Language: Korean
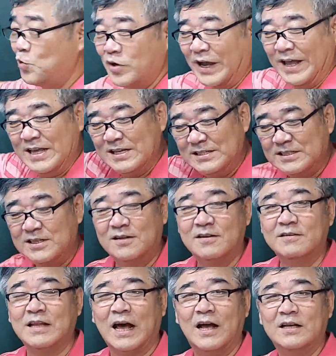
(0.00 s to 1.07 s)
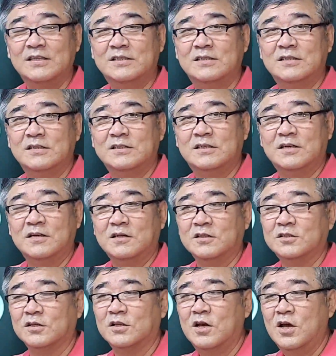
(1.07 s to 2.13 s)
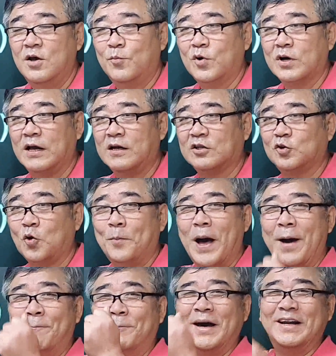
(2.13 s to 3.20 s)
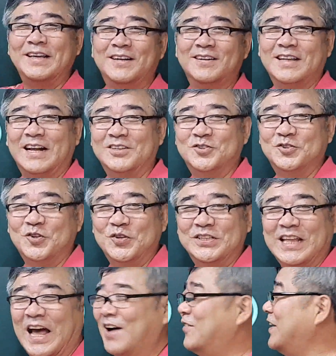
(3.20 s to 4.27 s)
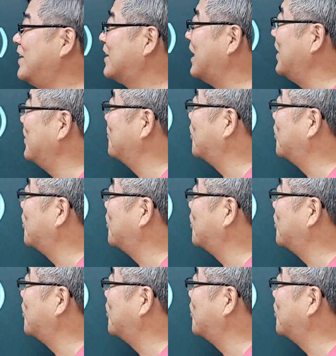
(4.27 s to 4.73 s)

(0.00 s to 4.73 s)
뭔가 찌른다. 찌른 것은 뭔가 이렇게 또 반발이 일어날 수도 있다. 뭐 이렇게